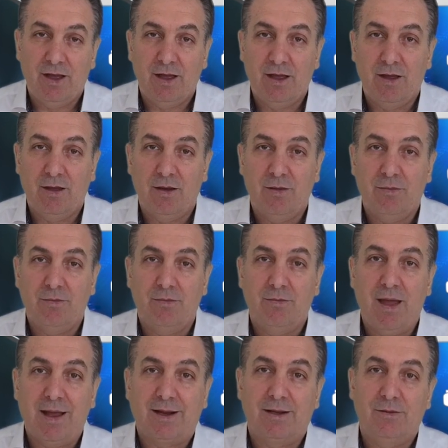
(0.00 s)
e,
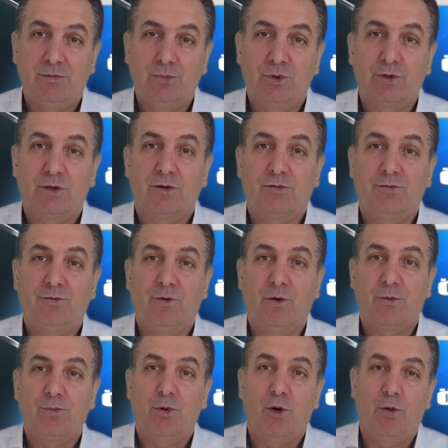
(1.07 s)

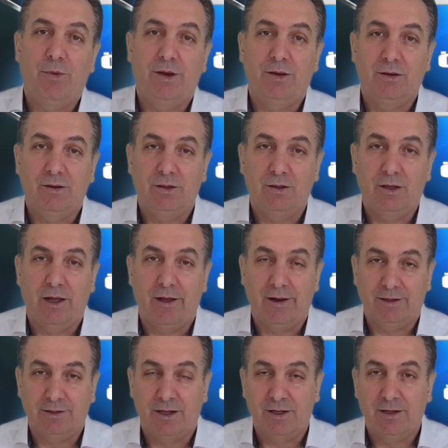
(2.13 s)
Mecklenburg-Vorpommern e,
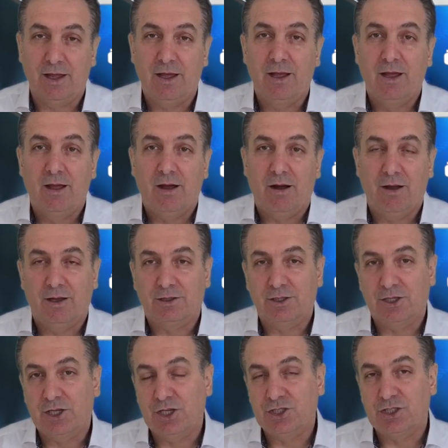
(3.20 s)
eyaletleri de hayata
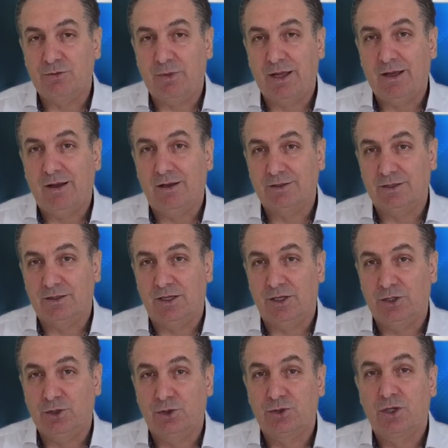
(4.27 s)
geçirmeye
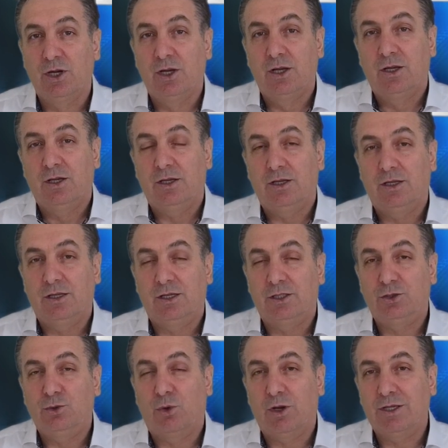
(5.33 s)
hazırlanıyor. E,
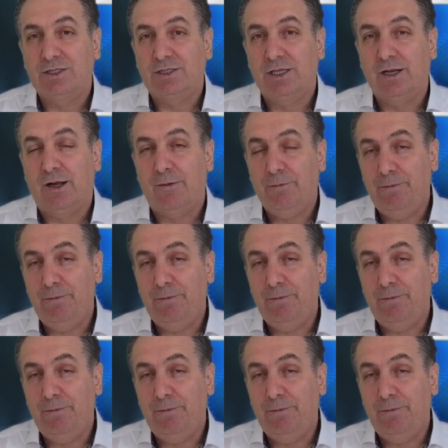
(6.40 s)
dolayısıyla